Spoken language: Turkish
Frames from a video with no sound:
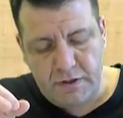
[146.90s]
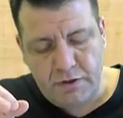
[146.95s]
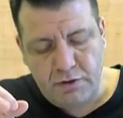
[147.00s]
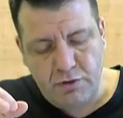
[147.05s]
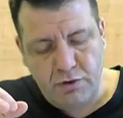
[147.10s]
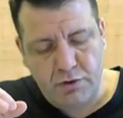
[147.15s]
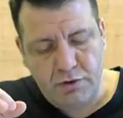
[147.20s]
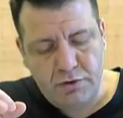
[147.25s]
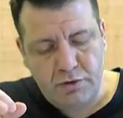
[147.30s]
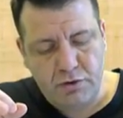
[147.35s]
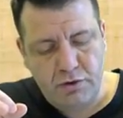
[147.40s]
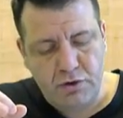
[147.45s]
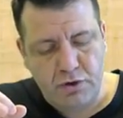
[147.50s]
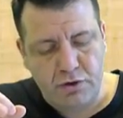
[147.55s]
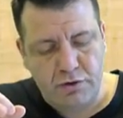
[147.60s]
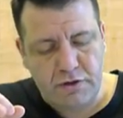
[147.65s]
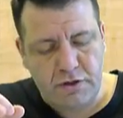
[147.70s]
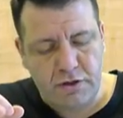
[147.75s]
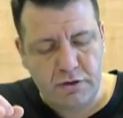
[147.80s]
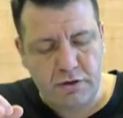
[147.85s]
Ne oldu?
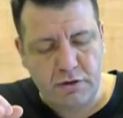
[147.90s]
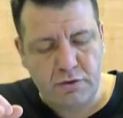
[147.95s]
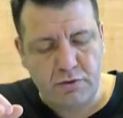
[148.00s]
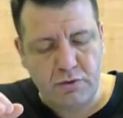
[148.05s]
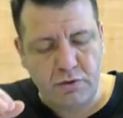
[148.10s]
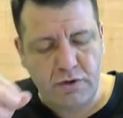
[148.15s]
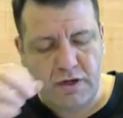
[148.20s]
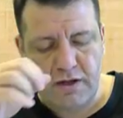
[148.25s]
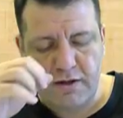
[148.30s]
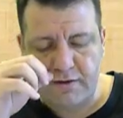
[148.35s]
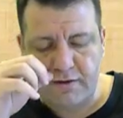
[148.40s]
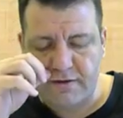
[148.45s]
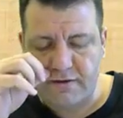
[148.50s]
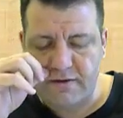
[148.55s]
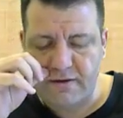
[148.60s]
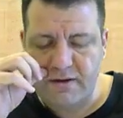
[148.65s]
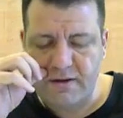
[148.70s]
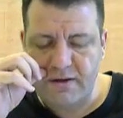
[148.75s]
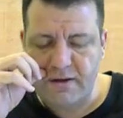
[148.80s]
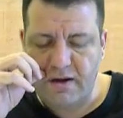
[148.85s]
4 kere 4
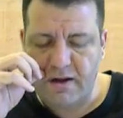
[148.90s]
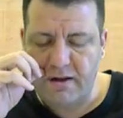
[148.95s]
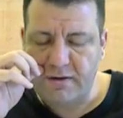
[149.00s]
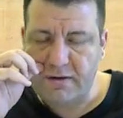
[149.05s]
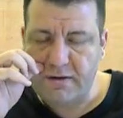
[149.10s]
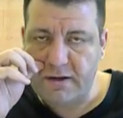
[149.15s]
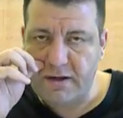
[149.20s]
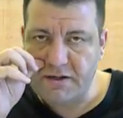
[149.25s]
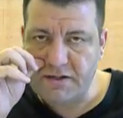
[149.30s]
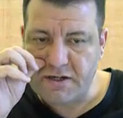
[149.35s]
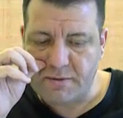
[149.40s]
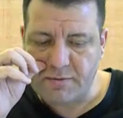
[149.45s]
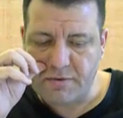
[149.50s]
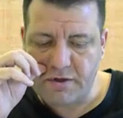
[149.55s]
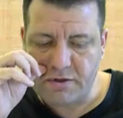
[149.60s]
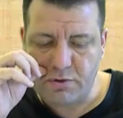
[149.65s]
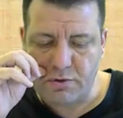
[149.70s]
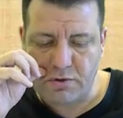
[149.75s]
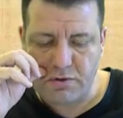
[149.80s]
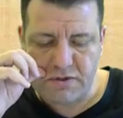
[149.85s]
16. 6 ile
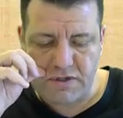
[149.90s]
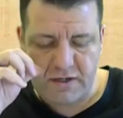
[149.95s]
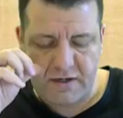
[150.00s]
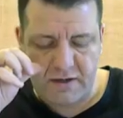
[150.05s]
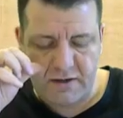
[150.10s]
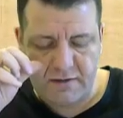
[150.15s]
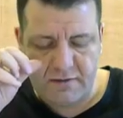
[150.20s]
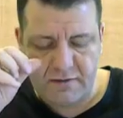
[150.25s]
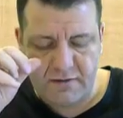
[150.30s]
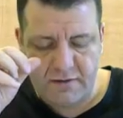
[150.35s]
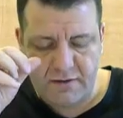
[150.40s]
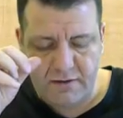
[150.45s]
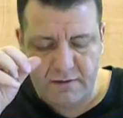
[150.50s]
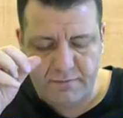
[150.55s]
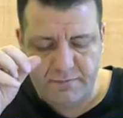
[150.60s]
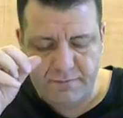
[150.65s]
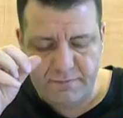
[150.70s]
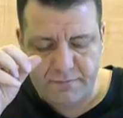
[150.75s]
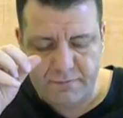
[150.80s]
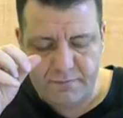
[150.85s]
çarptık 96
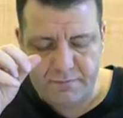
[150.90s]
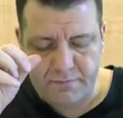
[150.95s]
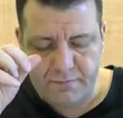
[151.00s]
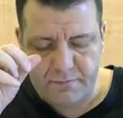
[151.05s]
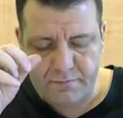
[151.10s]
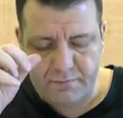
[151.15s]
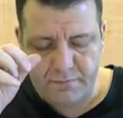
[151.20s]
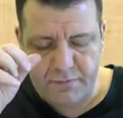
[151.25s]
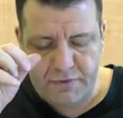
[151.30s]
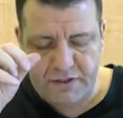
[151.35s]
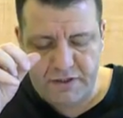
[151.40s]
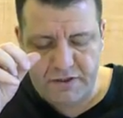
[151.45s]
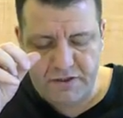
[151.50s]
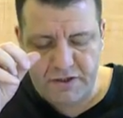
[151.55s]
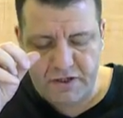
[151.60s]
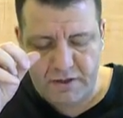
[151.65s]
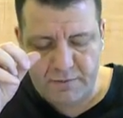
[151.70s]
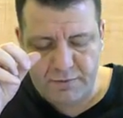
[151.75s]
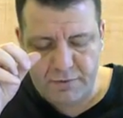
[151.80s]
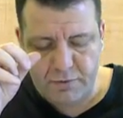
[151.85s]
pi
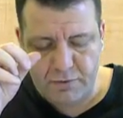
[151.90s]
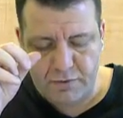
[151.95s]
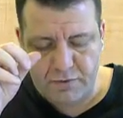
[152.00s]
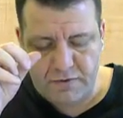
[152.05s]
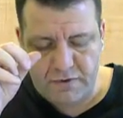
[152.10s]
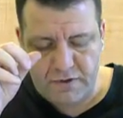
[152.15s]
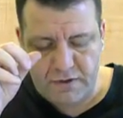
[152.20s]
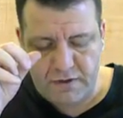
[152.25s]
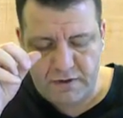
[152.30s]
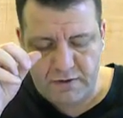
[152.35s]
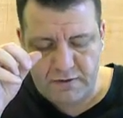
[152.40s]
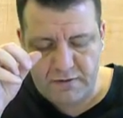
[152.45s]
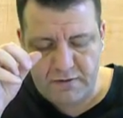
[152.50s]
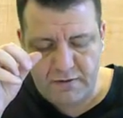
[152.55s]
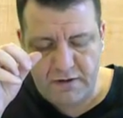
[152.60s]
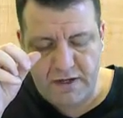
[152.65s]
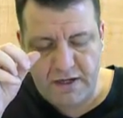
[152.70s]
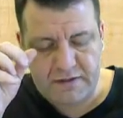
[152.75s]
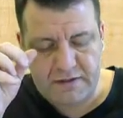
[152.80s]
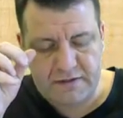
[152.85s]
çarpı
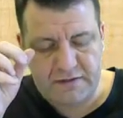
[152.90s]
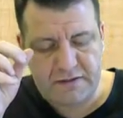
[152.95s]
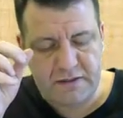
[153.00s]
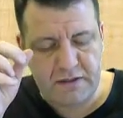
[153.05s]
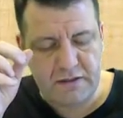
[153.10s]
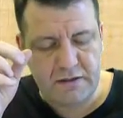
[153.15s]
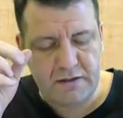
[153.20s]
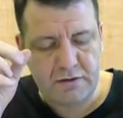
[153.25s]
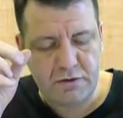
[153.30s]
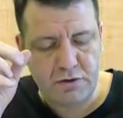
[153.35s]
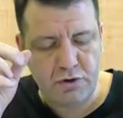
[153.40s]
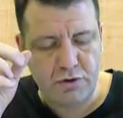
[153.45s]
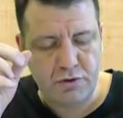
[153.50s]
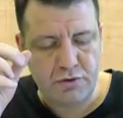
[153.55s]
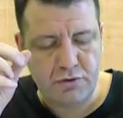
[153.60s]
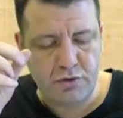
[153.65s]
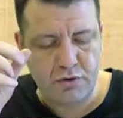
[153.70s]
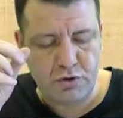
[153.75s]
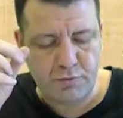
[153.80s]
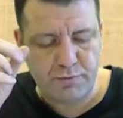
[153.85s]
96 eksi
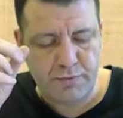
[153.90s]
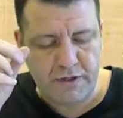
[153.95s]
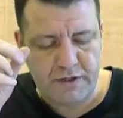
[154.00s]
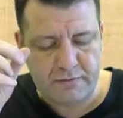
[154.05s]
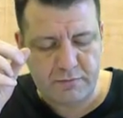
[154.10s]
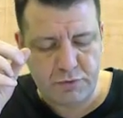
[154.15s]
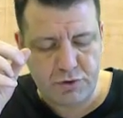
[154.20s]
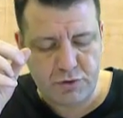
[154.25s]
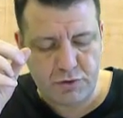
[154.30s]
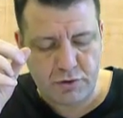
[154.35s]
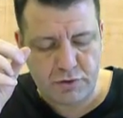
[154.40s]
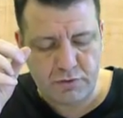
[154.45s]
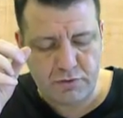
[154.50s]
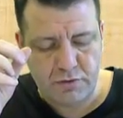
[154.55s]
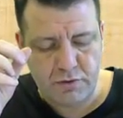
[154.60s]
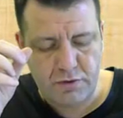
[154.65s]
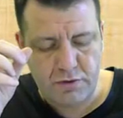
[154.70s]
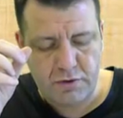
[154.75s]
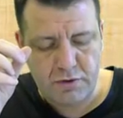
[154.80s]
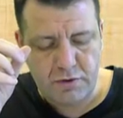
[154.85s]
4'ün küpü 64.
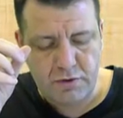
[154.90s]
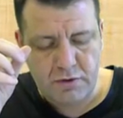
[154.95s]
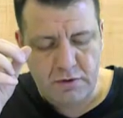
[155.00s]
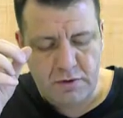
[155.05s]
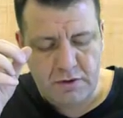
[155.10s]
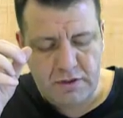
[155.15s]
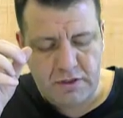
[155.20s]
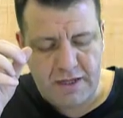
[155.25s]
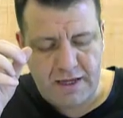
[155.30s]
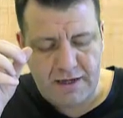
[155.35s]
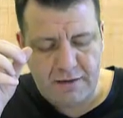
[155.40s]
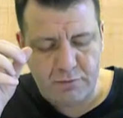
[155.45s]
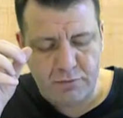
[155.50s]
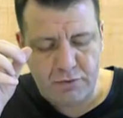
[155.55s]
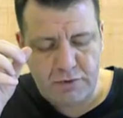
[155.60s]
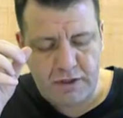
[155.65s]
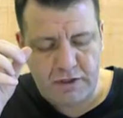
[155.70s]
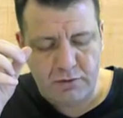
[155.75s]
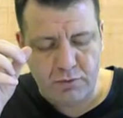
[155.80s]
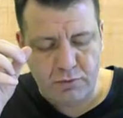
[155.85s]
Yani
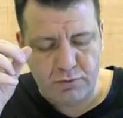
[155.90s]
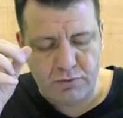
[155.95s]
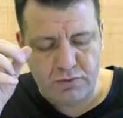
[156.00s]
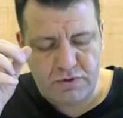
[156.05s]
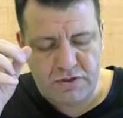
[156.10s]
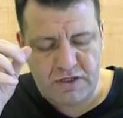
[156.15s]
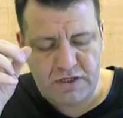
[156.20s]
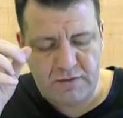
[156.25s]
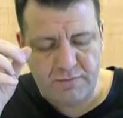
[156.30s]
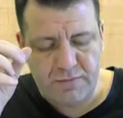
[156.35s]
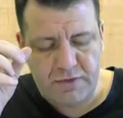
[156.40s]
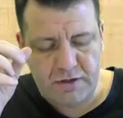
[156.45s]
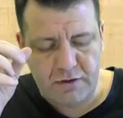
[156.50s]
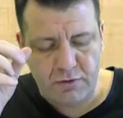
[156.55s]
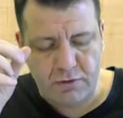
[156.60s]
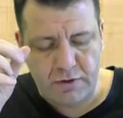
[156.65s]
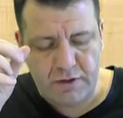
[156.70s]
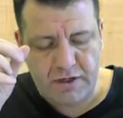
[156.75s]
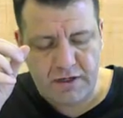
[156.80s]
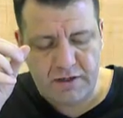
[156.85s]
buradan 32 pi
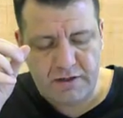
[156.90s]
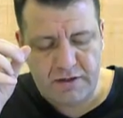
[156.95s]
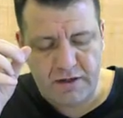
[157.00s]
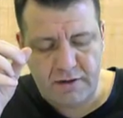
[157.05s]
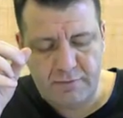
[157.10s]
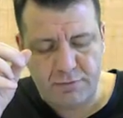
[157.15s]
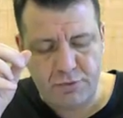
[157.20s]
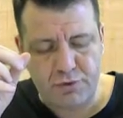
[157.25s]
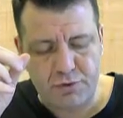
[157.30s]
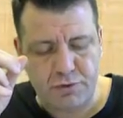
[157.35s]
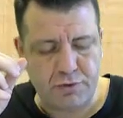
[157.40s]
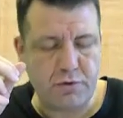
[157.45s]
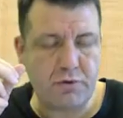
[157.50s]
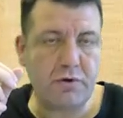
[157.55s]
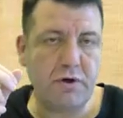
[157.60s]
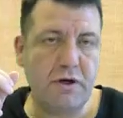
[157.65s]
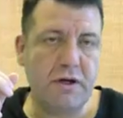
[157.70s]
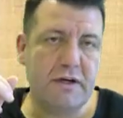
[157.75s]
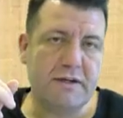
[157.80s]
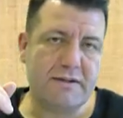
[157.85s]
olarak ne yapmış olduk?
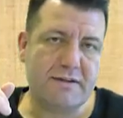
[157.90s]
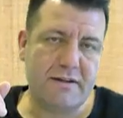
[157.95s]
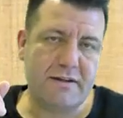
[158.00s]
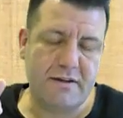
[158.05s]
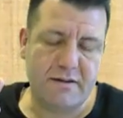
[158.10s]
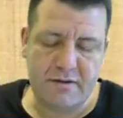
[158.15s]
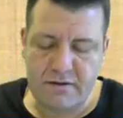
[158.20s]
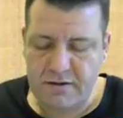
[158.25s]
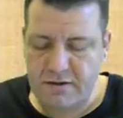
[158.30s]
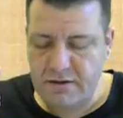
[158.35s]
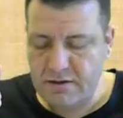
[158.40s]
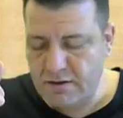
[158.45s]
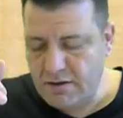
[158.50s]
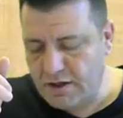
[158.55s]
Silindirin